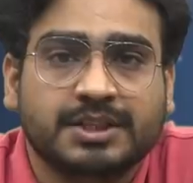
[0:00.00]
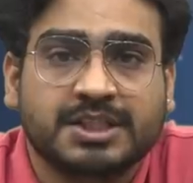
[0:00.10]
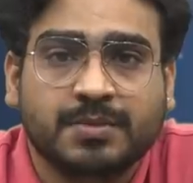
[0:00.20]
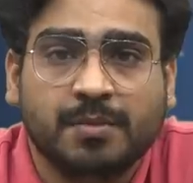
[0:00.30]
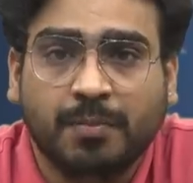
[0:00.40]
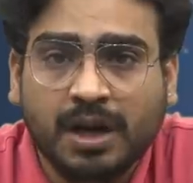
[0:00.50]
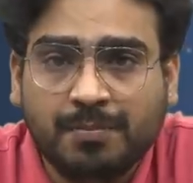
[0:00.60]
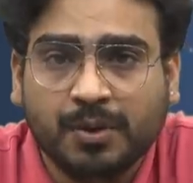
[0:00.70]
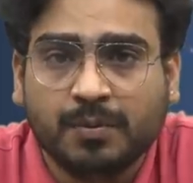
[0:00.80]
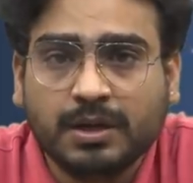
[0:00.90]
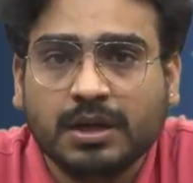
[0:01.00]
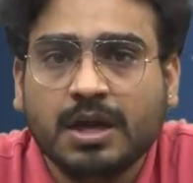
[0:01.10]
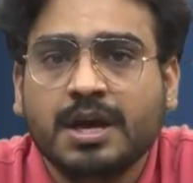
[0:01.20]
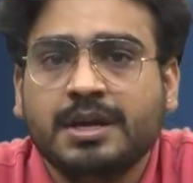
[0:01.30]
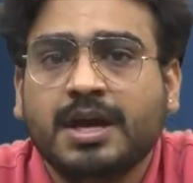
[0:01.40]
जिसमें बलपूर्वक
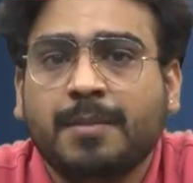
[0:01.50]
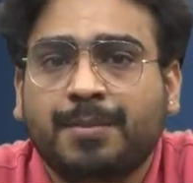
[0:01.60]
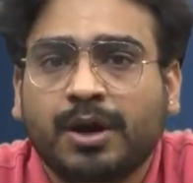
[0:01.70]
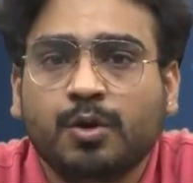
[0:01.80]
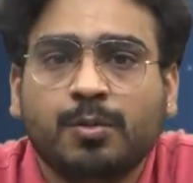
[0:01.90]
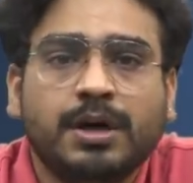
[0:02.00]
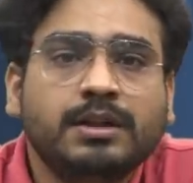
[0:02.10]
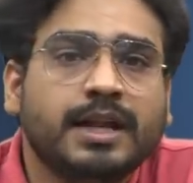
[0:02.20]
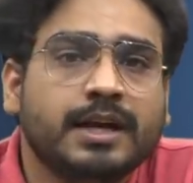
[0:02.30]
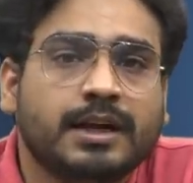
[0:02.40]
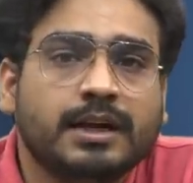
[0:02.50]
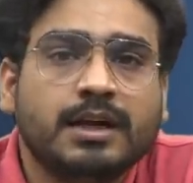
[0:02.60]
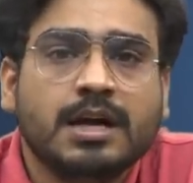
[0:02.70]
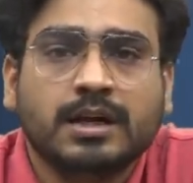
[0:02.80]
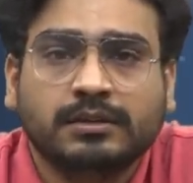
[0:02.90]
या प्रलोभन देकर
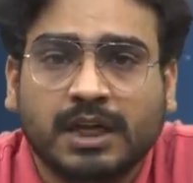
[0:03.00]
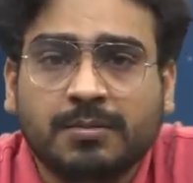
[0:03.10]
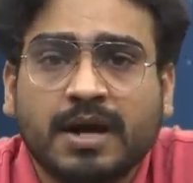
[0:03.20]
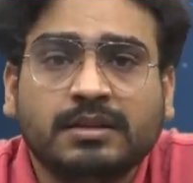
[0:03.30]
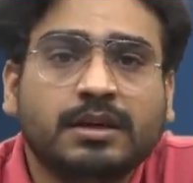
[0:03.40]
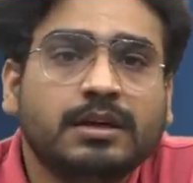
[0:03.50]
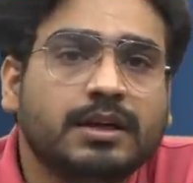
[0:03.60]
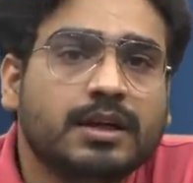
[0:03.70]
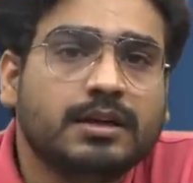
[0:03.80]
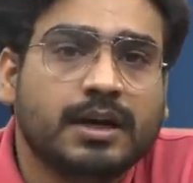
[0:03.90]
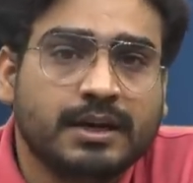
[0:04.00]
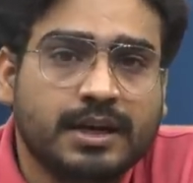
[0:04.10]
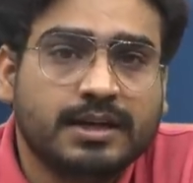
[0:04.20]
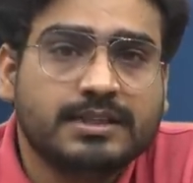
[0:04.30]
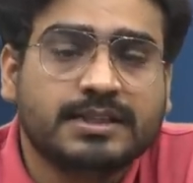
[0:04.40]
धर्मांतरण का
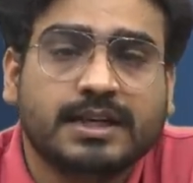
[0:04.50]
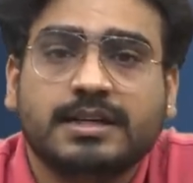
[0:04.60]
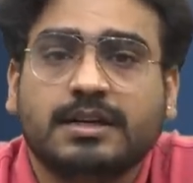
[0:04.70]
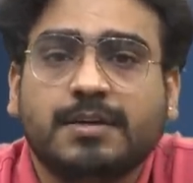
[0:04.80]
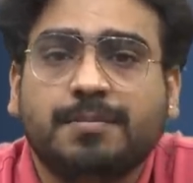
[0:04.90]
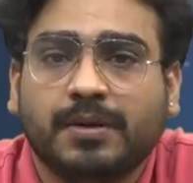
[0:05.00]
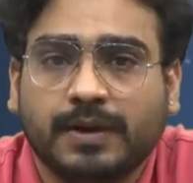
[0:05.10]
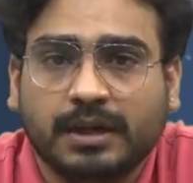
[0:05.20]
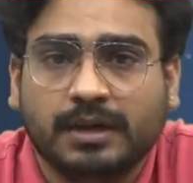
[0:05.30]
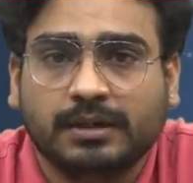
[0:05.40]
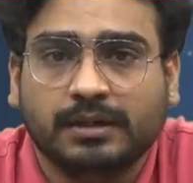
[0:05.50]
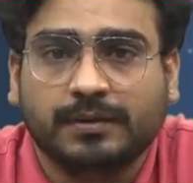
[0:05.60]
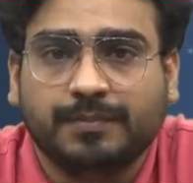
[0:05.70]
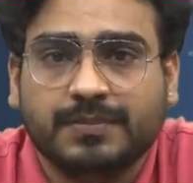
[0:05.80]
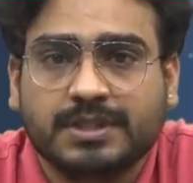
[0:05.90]
करने का सजा का प्रावधान है
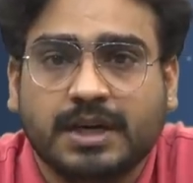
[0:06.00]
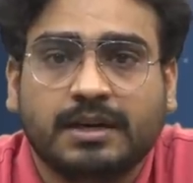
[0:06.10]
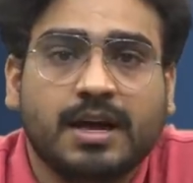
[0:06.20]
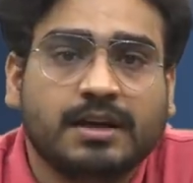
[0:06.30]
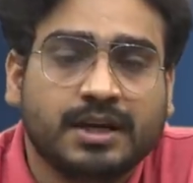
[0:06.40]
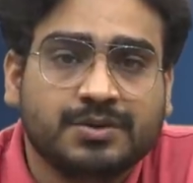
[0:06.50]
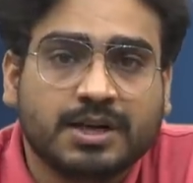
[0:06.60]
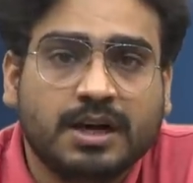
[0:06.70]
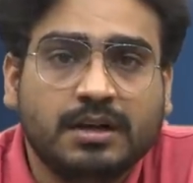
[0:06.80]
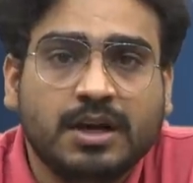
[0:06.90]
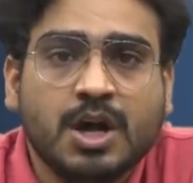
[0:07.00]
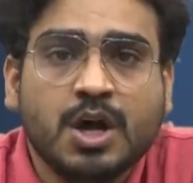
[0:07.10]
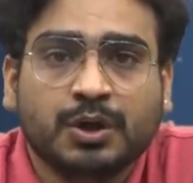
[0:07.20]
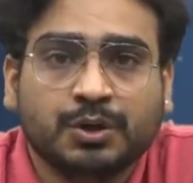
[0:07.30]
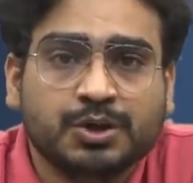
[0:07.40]
सरकार के अनुसार
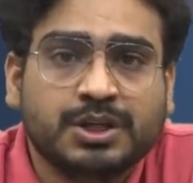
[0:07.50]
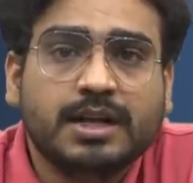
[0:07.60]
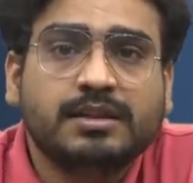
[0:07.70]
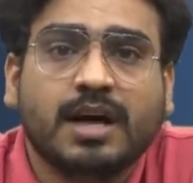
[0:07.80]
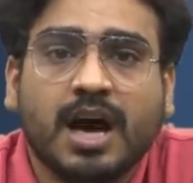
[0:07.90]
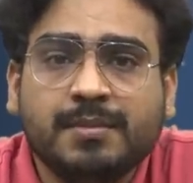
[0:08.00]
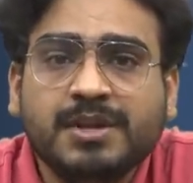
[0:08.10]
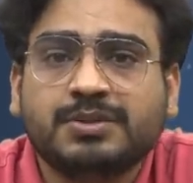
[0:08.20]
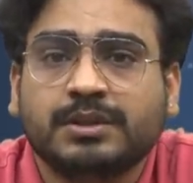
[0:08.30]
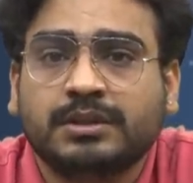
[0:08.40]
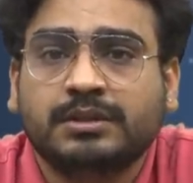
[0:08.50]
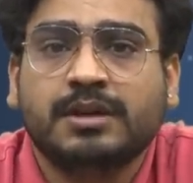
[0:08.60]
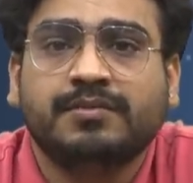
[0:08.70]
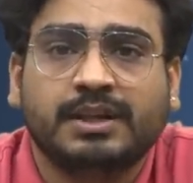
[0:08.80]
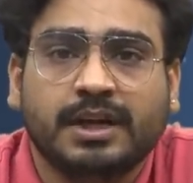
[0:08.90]
गुजरात धार्मिक
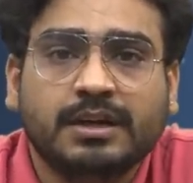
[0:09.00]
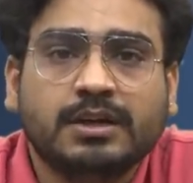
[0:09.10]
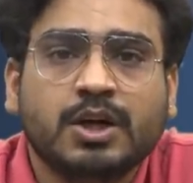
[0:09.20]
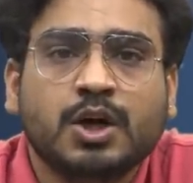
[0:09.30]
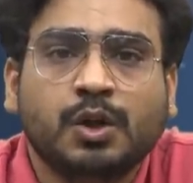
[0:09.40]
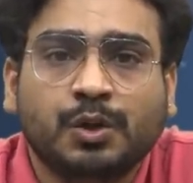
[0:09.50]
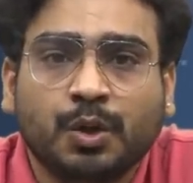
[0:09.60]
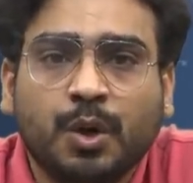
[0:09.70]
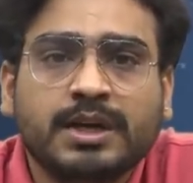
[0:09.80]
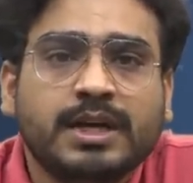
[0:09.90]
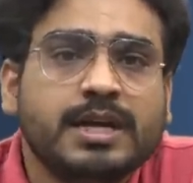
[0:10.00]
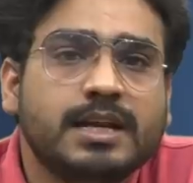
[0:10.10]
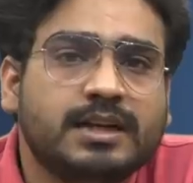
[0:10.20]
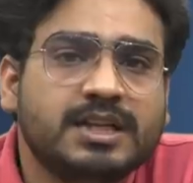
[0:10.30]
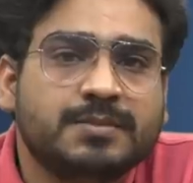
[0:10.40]
स्वतंत्रता विधेयक
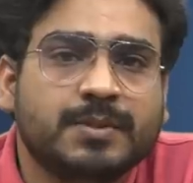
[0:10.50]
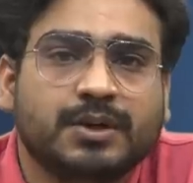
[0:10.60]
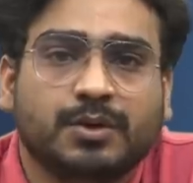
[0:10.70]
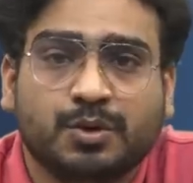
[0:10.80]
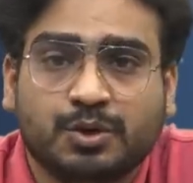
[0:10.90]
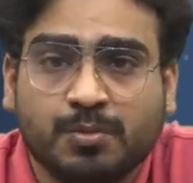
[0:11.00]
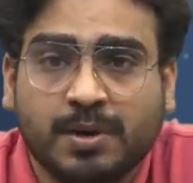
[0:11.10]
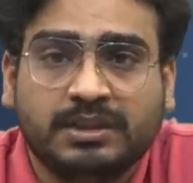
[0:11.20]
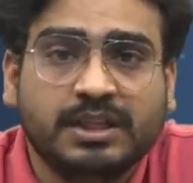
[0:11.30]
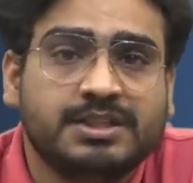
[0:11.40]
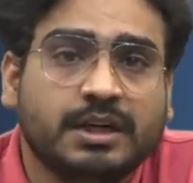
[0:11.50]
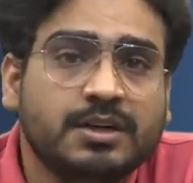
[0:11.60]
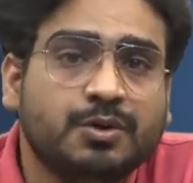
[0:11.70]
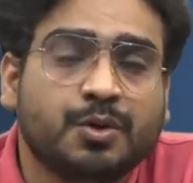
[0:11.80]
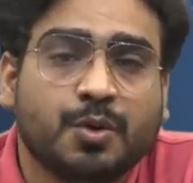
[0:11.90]
2021 में उस उभरते
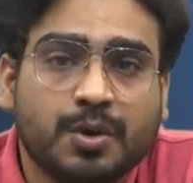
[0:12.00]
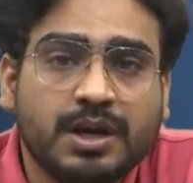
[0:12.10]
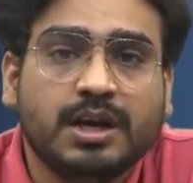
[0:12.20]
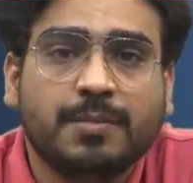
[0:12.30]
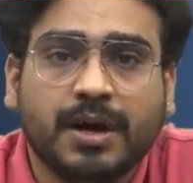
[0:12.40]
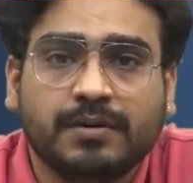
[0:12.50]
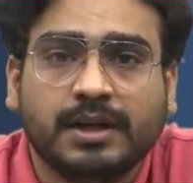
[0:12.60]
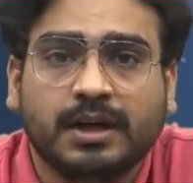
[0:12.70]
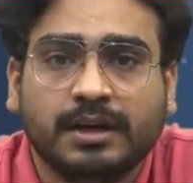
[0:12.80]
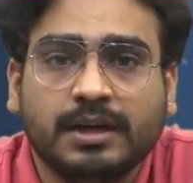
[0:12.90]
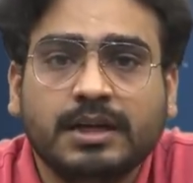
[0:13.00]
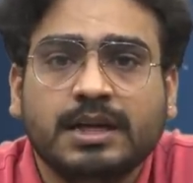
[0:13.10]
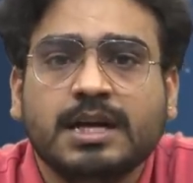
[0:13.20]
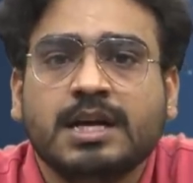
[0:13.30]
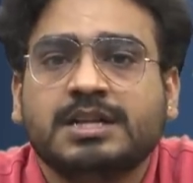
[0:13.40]
चलन को रोकने का प्रावधान है
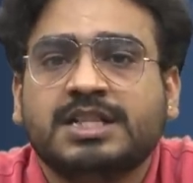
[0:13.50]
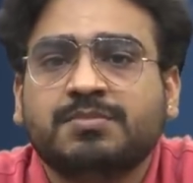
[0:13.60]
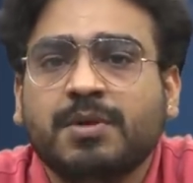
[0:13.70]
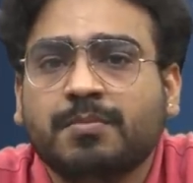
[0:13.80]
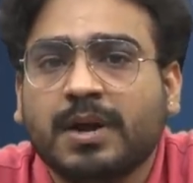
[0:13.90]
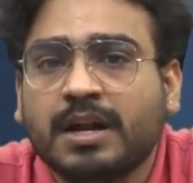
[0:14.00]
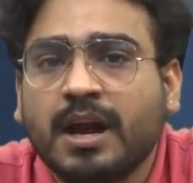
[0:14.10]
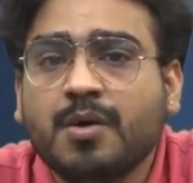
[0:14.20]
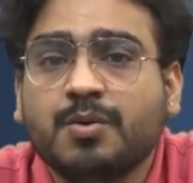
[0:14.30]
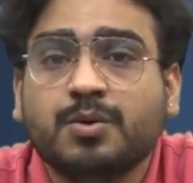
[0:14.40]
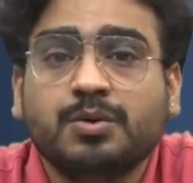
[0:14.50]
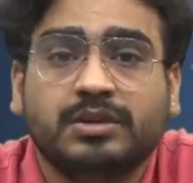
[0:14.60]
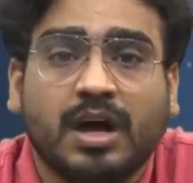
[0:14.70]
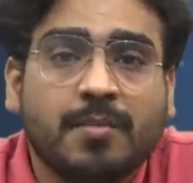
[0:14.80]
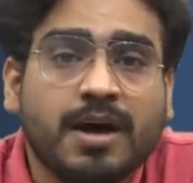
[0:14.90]
जिसमें महिलाओं को
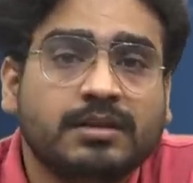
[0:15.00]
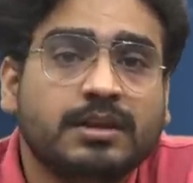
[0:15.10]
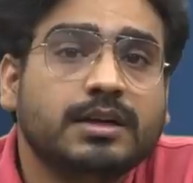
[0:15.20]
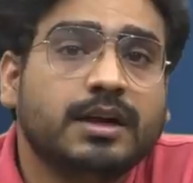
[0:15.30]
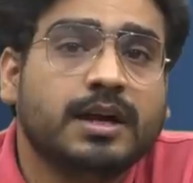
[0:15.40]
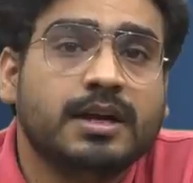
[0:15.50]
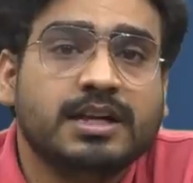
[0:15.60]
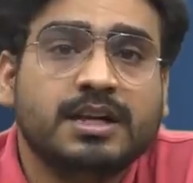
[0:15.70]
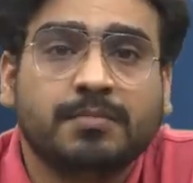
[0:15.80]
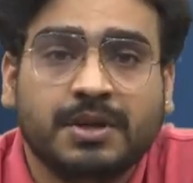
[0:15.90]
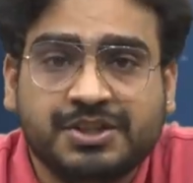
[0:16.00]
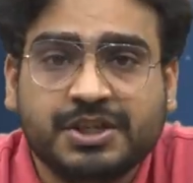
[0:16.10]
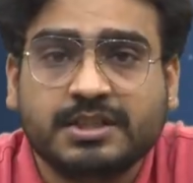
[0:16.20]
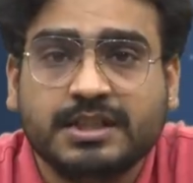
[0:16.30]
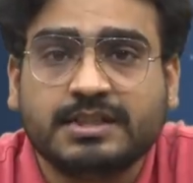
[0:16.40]
धर्मांतरण कराने की
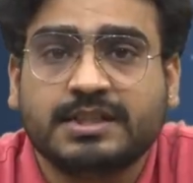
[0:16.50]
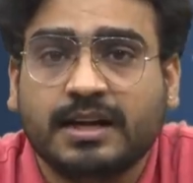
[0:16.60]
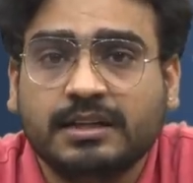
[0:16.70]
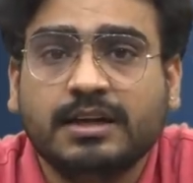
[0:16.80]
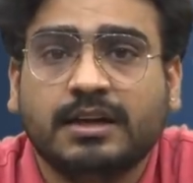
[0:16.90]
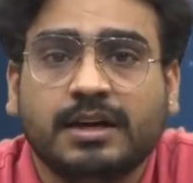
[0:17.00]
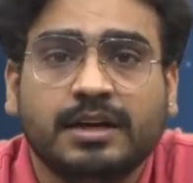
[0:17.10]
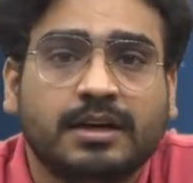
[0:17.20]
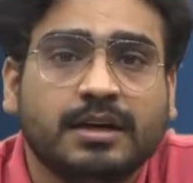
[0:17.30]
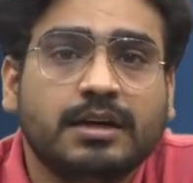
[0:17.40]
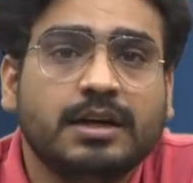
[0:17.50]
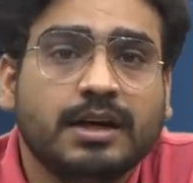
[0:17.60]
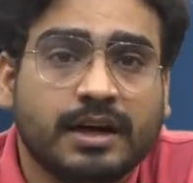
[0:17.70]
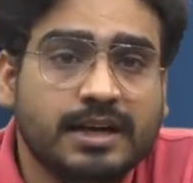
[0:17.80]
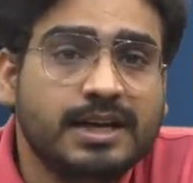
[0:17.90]
मंशा से शादी कराने का
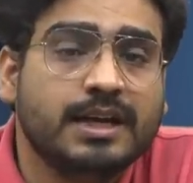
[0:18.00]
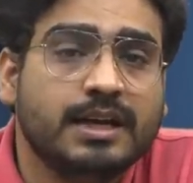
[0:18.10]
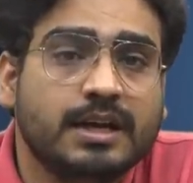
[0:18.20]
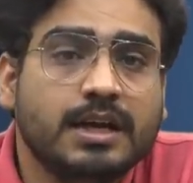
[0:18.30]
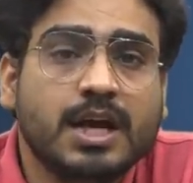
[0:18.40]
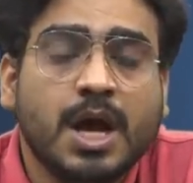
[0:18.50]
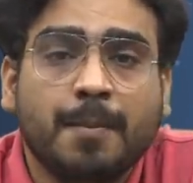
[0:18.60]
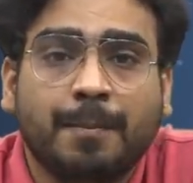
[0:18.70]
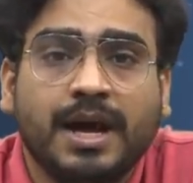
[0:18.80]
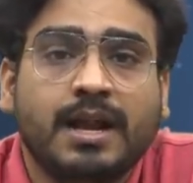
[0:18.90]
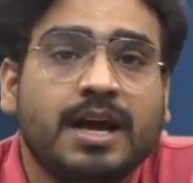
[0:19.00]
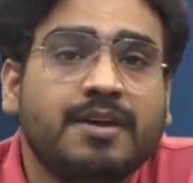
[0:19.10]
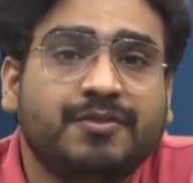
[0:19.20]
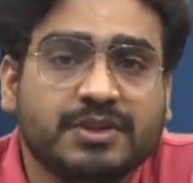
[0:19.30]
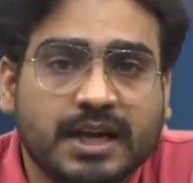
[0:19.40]
करने के लिए
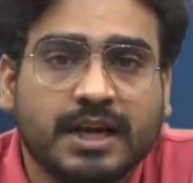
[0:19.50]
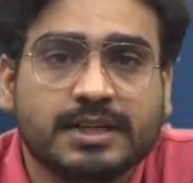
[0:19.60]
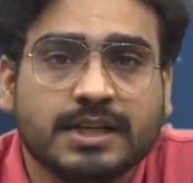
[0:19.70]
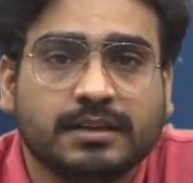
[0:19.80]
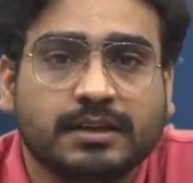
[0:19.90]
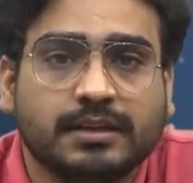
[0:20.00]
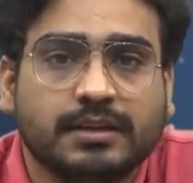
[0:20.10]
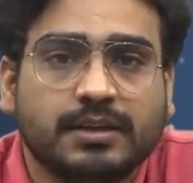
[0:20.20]
बहलाया फुसलाया जाता है